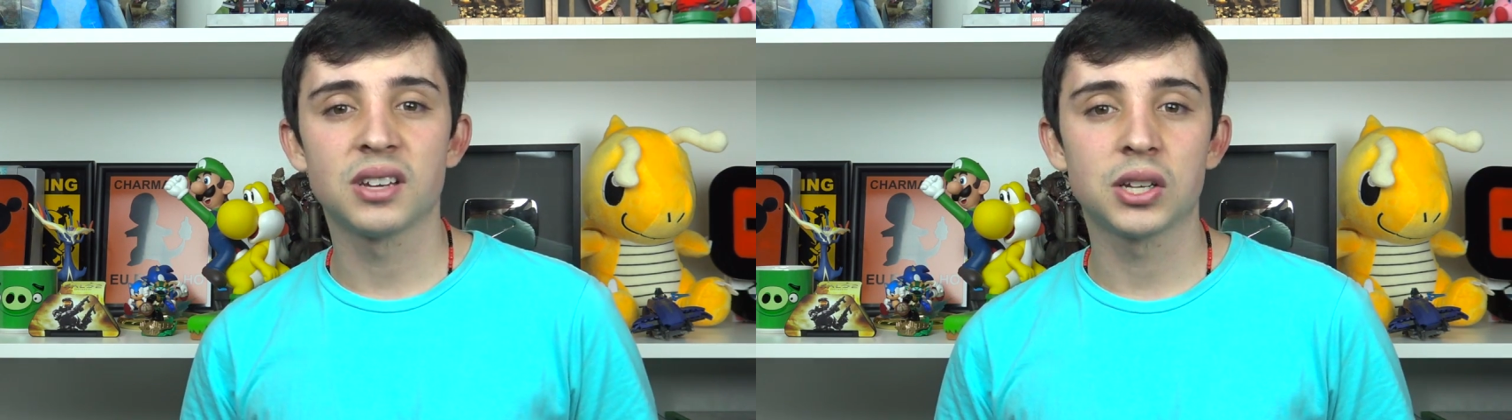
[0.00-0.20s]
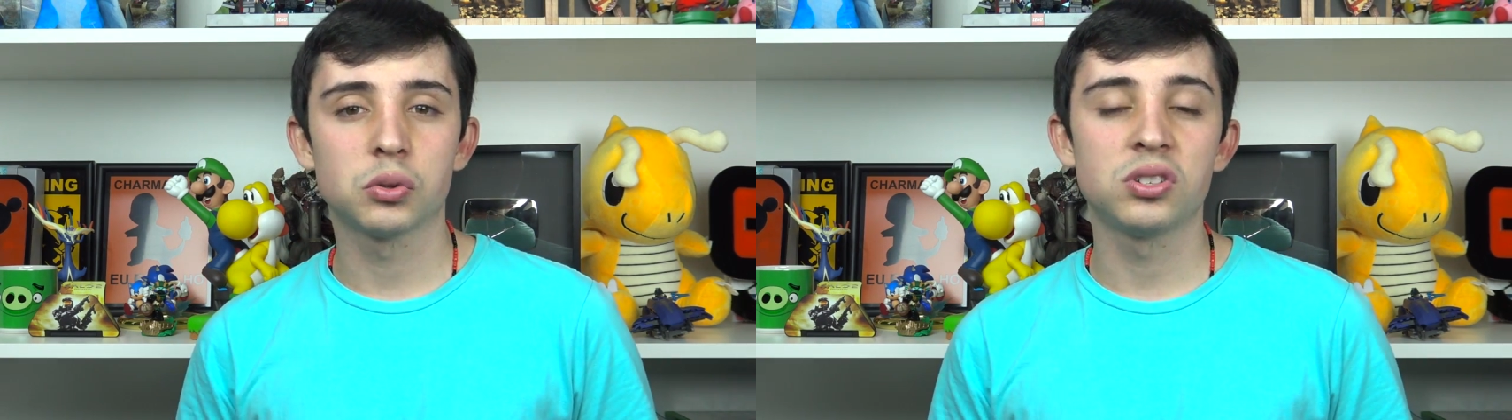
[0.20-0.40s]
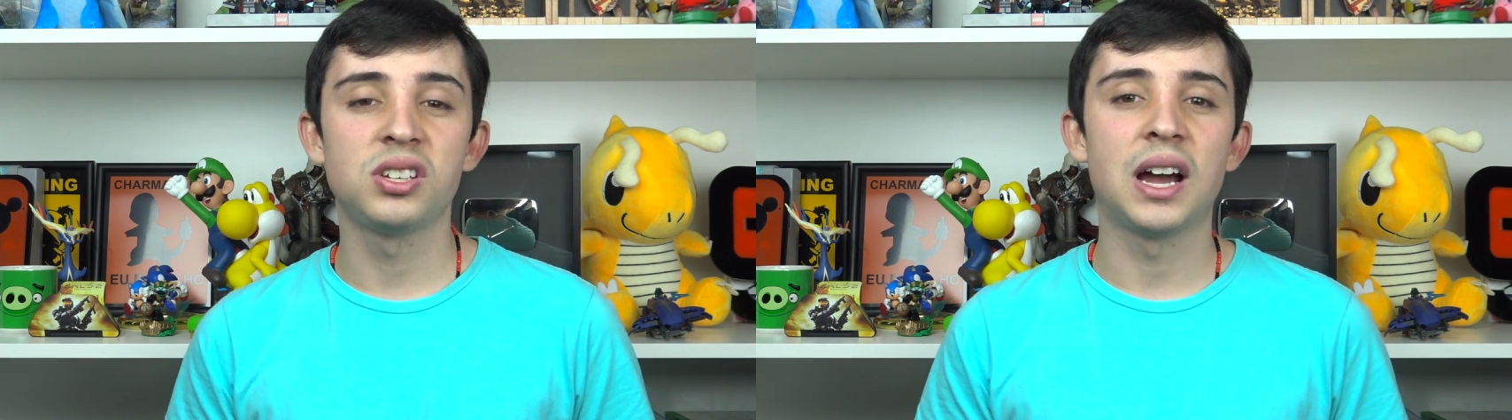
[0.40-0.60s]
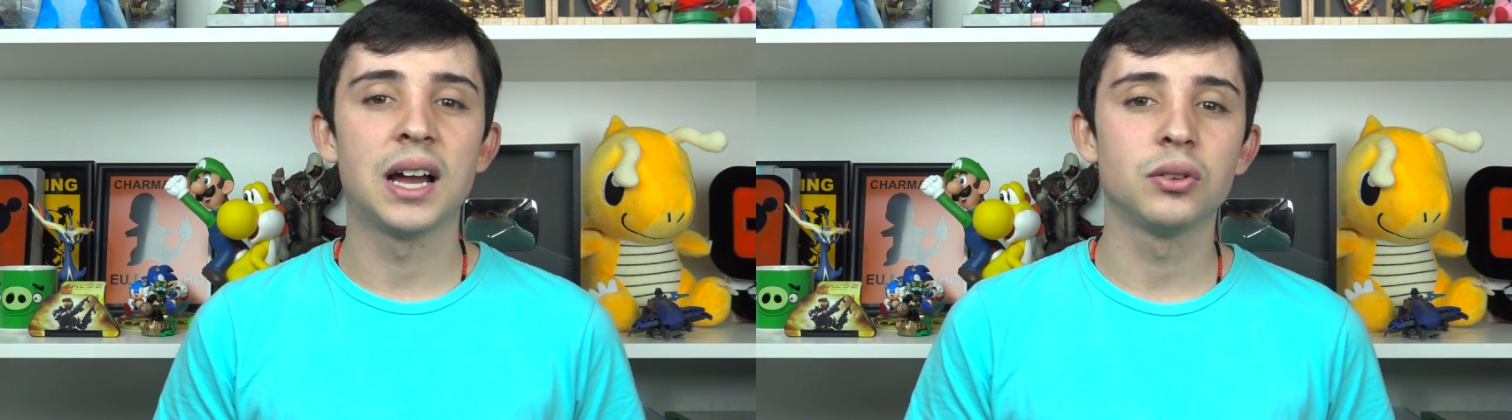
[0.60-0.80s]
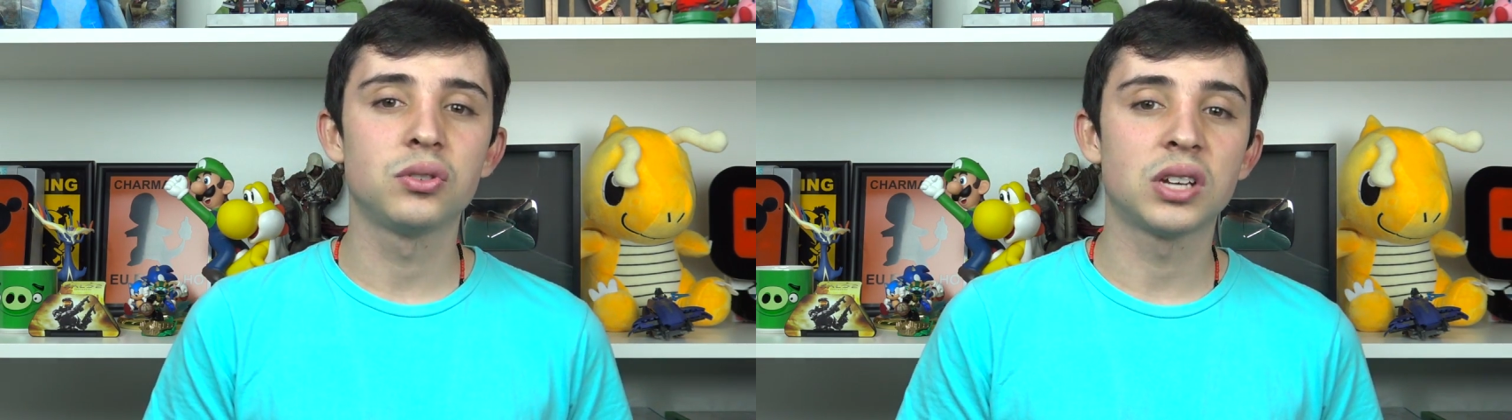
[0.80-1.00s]

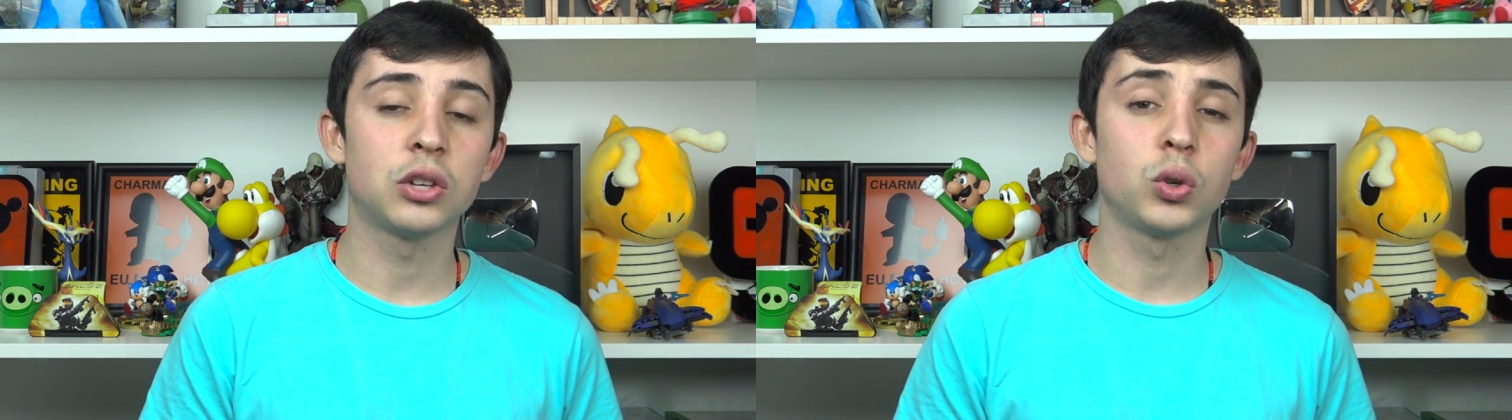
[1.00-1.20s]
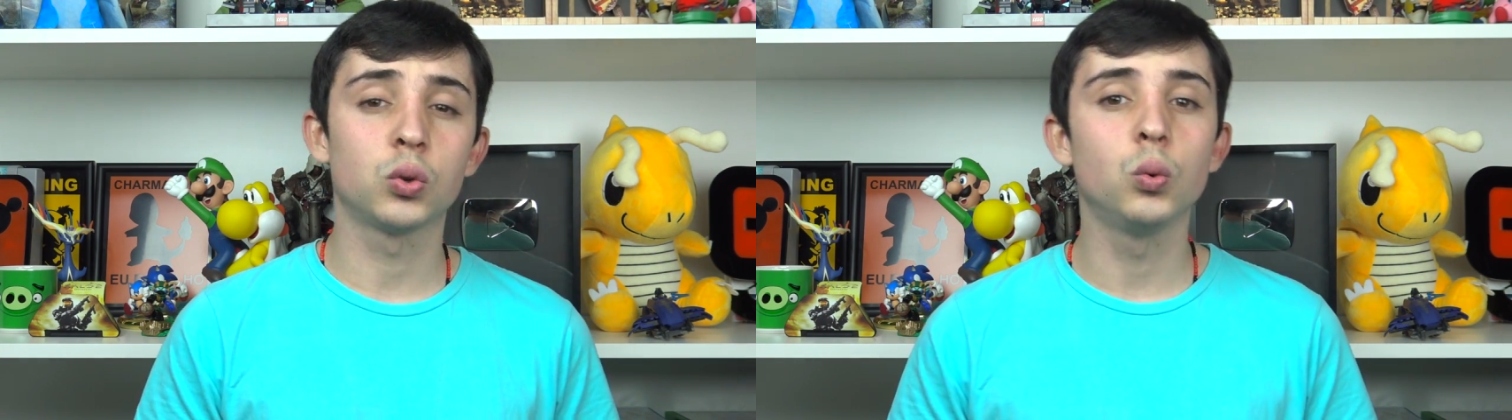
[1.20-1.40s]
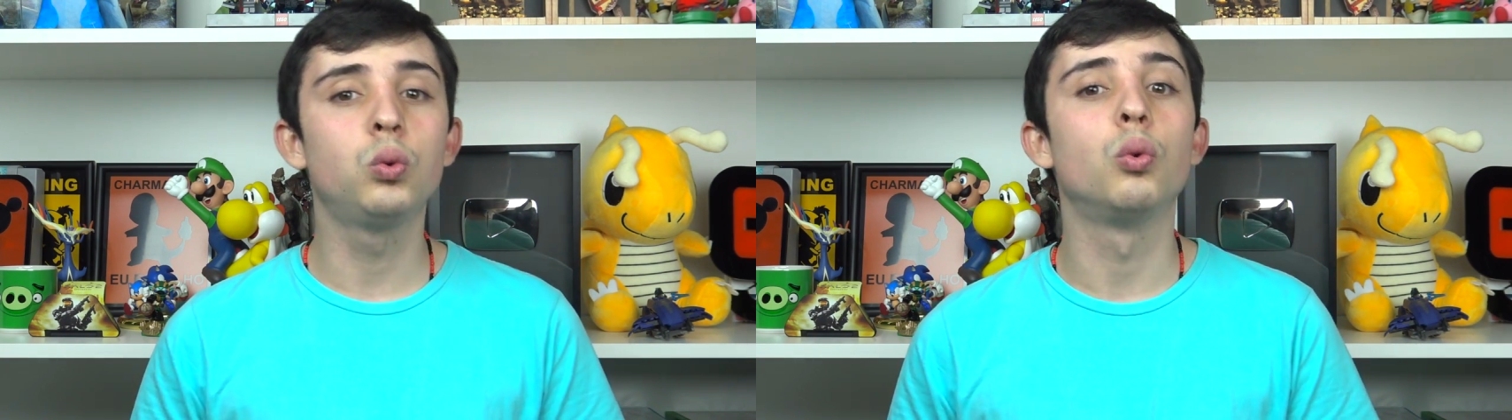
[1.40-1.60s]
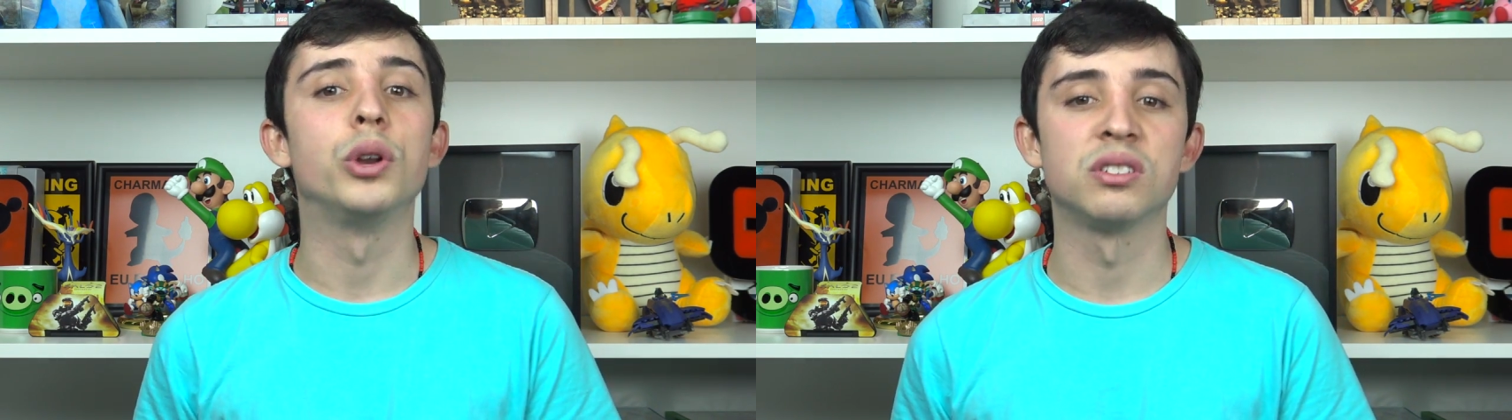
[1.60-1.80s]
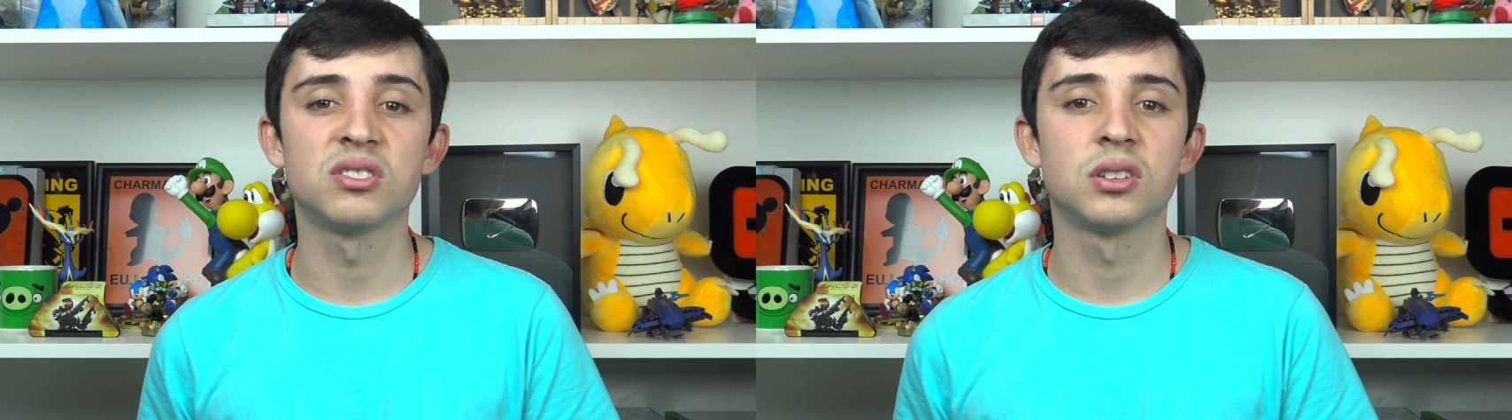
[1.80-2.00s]
associados às suas
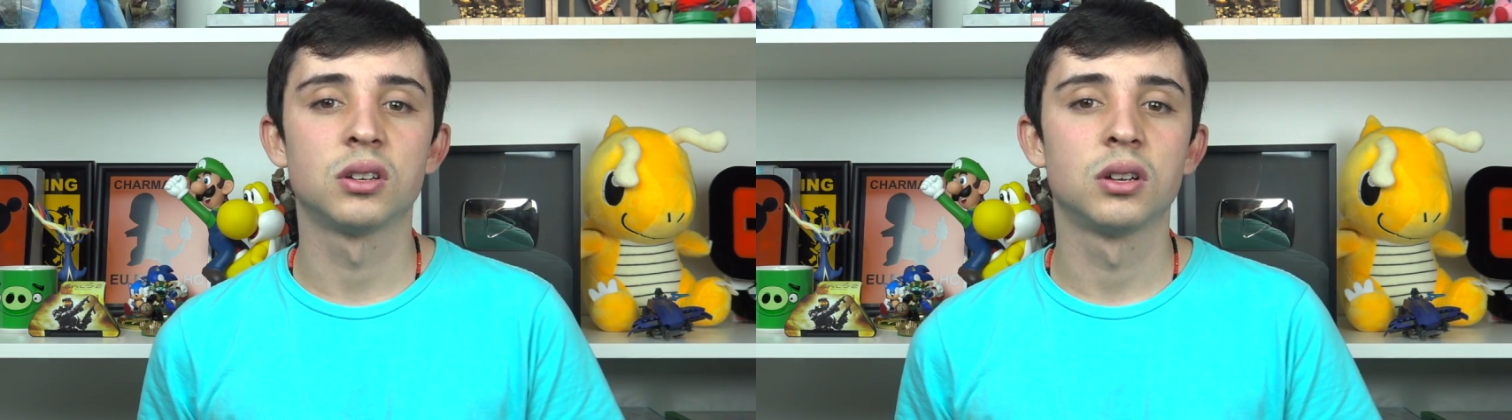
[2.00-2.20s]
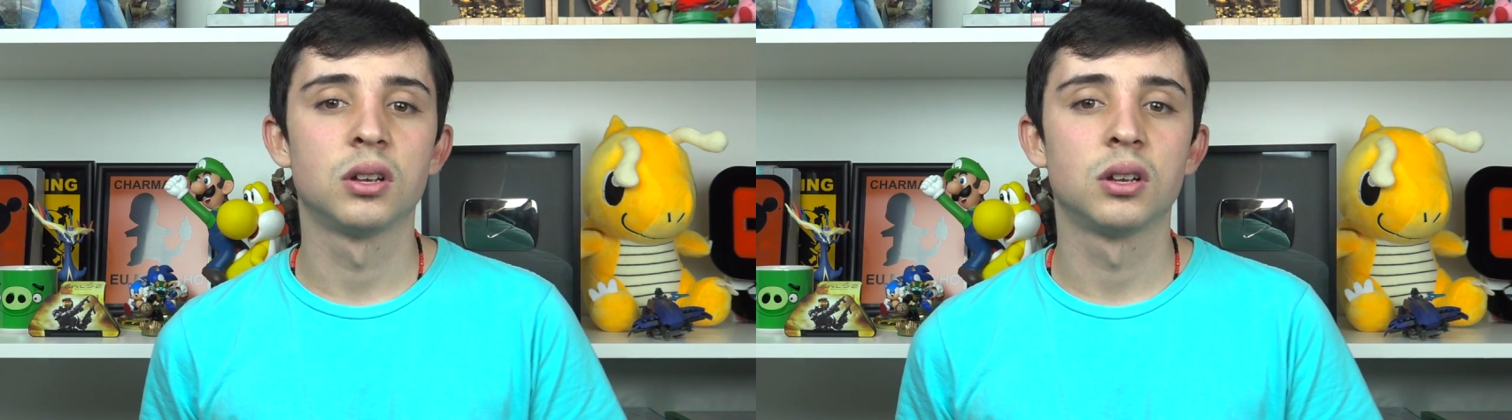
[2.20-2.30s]
culturas.